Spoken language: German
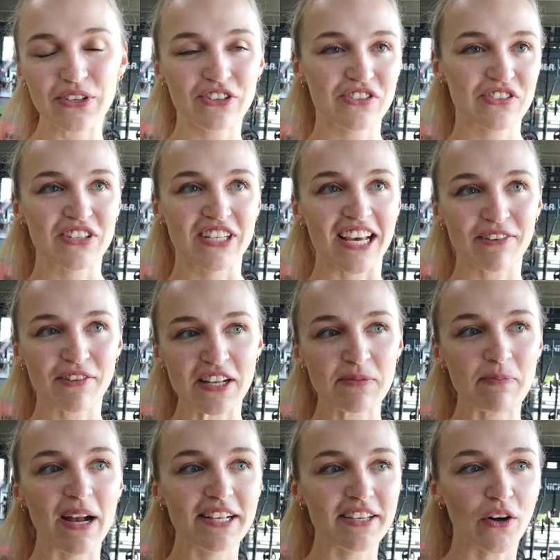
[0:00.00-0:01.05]
Und da
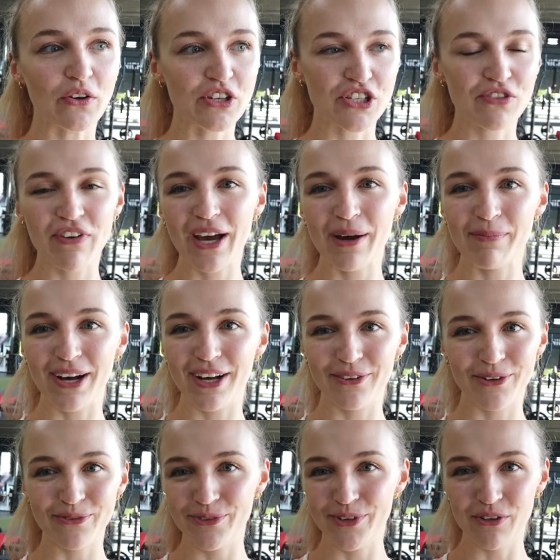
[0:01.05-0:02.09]
fällt es mir halt auch nicht schwer,
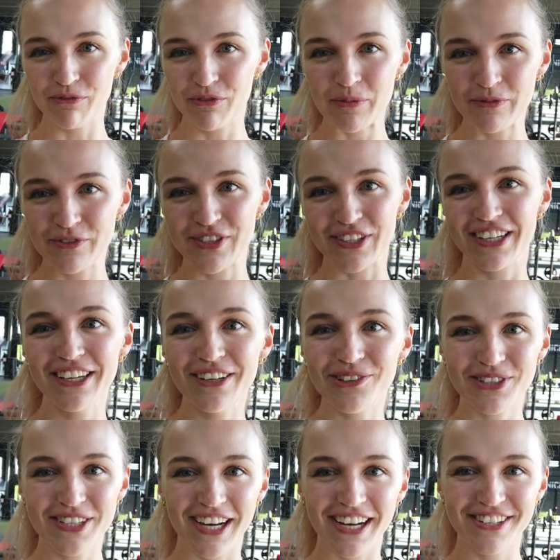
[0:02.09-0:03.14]
mal irgendwie ein
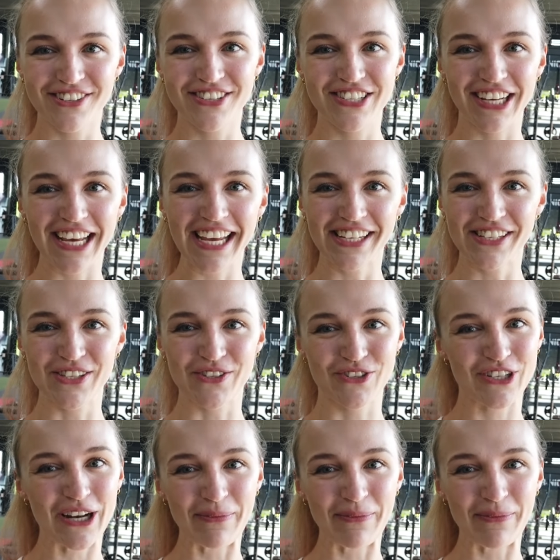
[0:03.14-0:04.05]
15-Kilo-Teil durch die Gegend